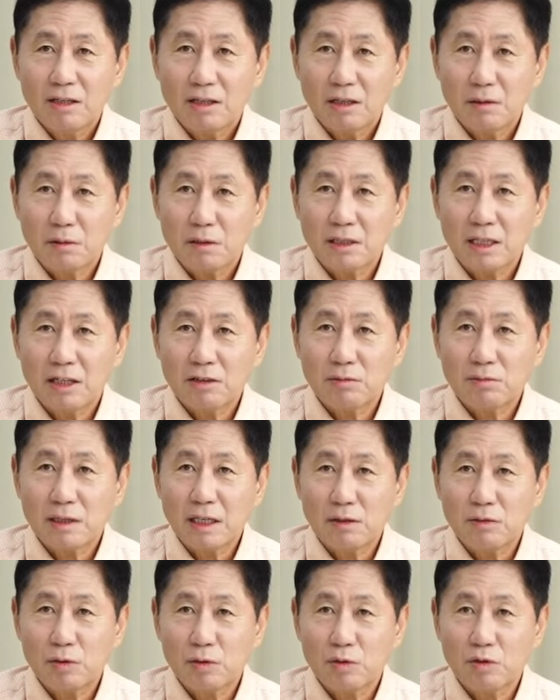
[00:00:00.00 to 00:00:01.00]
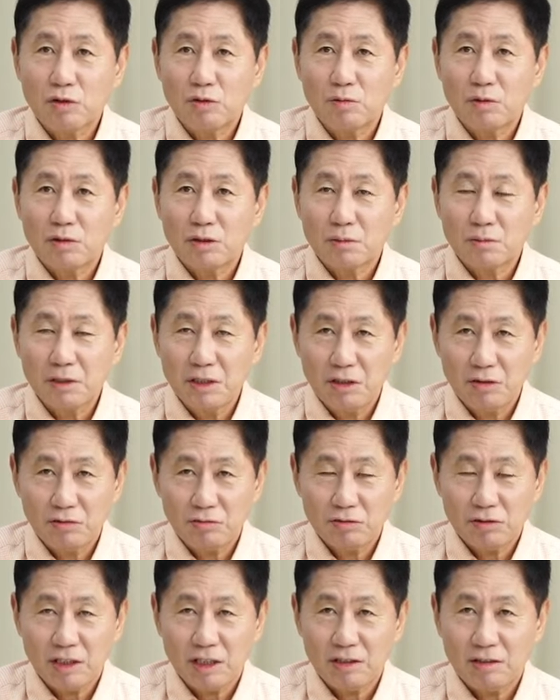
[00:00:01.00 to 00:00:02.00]
그러면서 나 좀 대통령 후보 좀
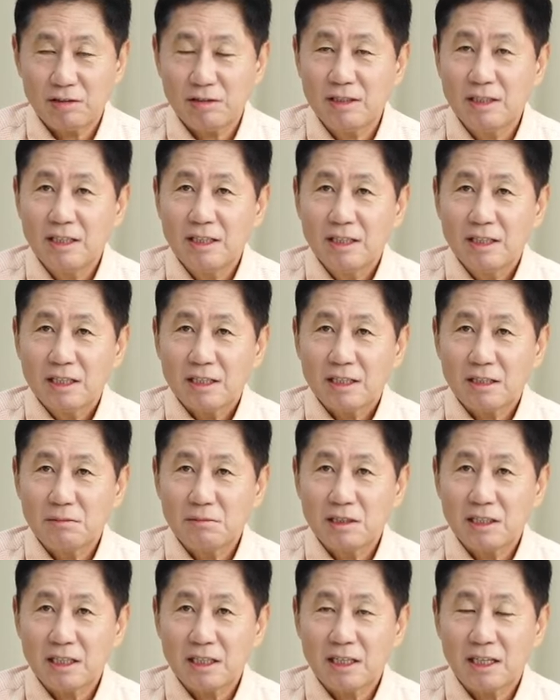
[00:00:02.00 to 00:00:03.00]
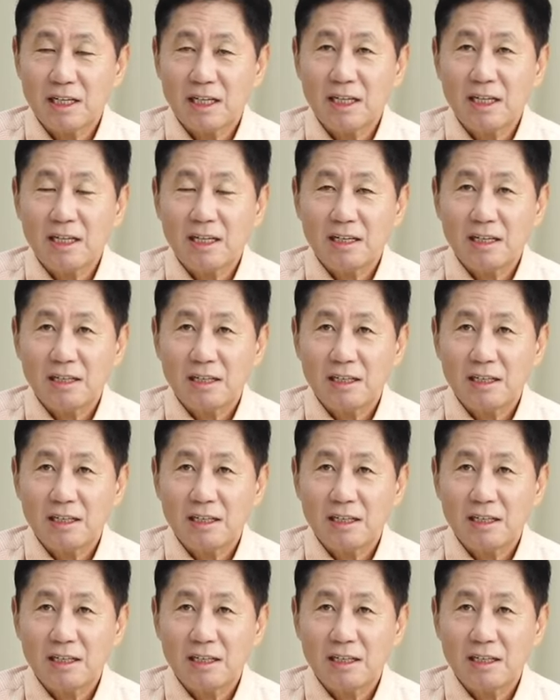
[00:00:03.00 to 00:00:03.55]
키워주세요. 그럼 제가